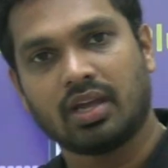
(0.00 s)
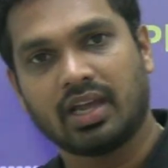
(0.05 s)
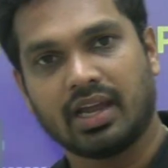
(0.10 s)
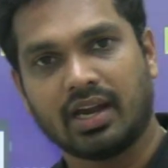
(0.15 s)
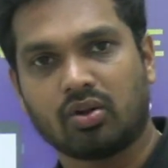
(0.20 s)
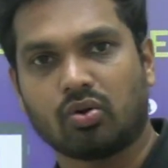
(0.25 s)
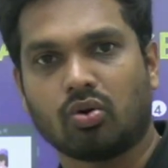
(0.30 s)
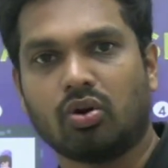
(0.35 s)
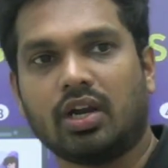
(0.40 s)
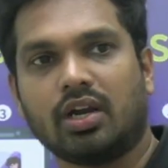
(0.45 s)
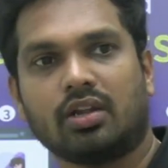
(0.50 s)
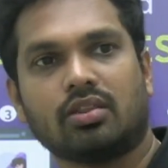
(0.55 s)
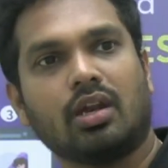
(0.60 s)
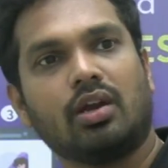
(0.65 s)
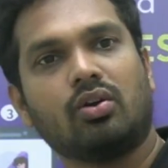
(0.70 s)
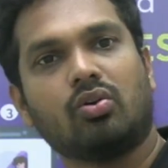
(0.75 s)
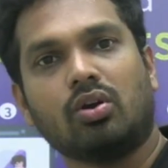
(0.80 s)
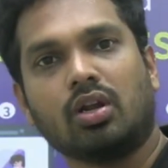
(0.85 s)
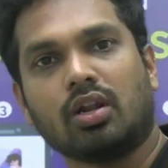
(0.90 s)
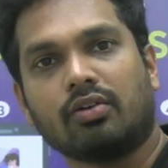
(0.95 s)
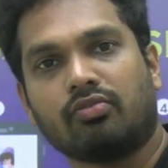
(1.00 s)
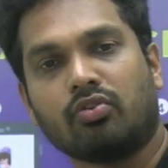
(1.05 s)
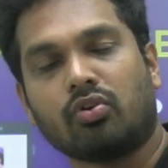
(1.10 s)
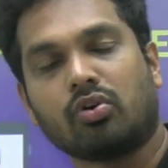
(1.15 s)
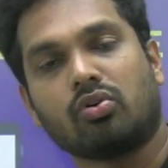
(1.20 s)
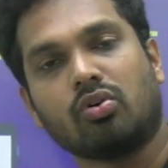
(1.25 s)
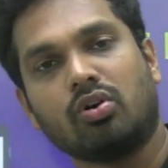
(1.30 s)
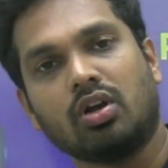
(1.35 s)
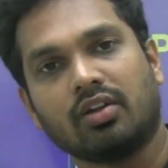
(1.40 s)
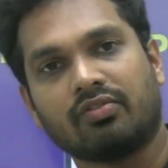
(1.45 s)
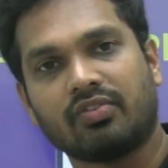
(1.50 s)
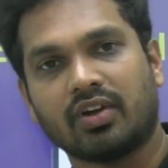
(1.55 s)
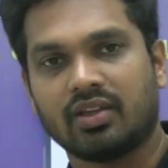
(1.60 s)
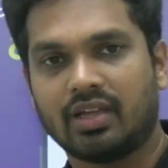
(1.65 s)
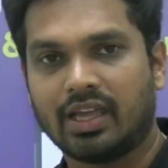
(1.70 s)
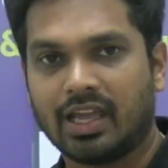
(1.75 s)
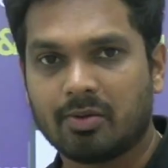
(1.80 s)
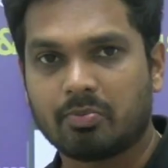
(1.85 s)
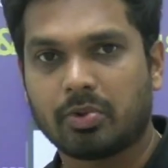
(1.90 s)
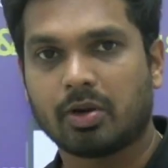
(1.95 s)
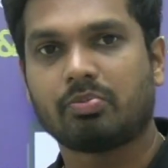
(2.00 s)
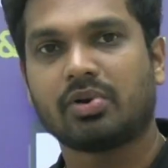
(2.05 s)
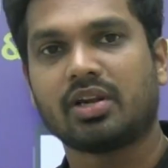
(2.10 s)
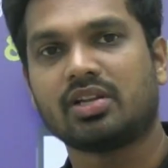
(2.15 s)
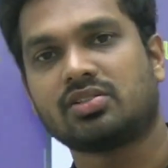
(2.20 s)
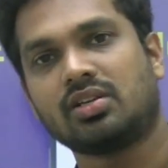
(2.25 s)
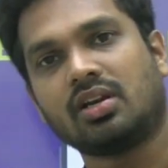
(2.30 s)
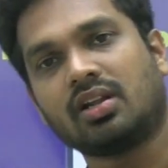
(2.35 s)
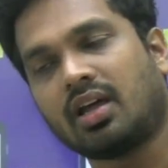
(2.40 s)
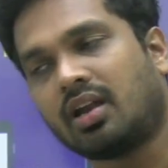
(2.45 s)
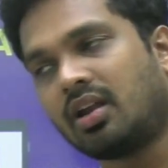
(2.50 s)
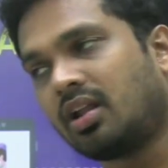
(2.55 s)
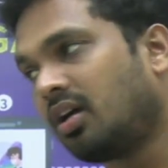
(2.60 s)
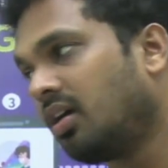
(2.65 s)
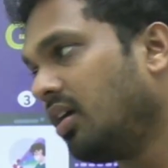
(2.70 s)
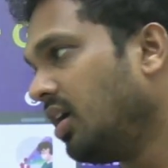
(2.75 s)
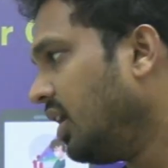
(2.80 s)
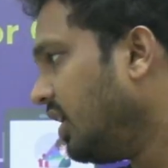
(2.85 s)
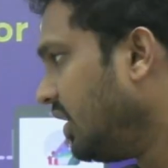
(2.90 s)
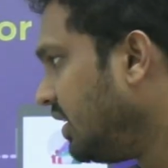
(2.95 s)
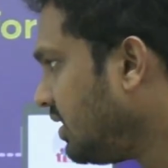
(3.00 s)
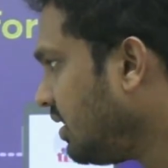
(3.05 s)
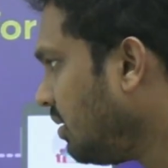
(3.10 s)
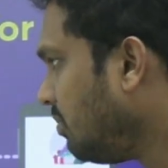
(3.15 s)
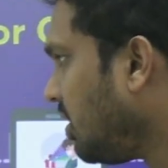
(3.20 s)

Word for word: గేట్ ట్వంటీ త్రీ ట్వంటీ ఫోర్ ట్వంటీ ఫైవ్ ఏ ప్రిపరేషన్ కన్నా ఇది